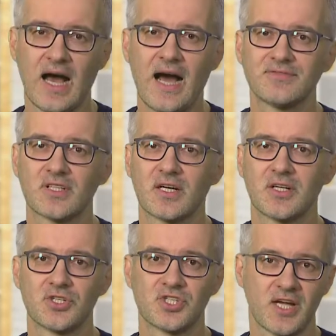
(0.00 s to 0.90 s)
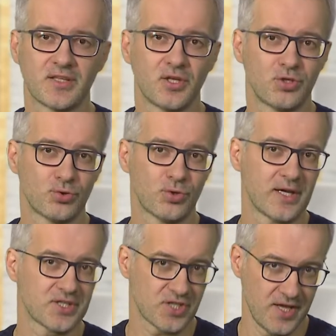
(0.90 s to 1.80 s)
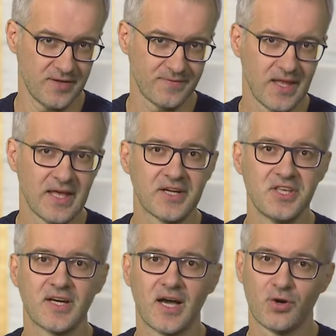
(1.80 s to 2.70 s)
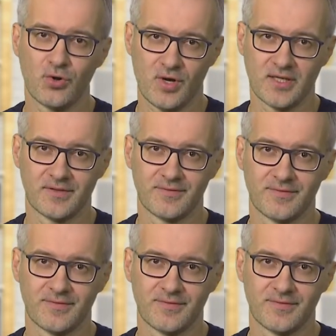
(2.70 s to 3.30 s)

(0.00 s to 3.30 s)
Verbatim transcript: Автор Джан Ю Эжень. Книга «Кокон.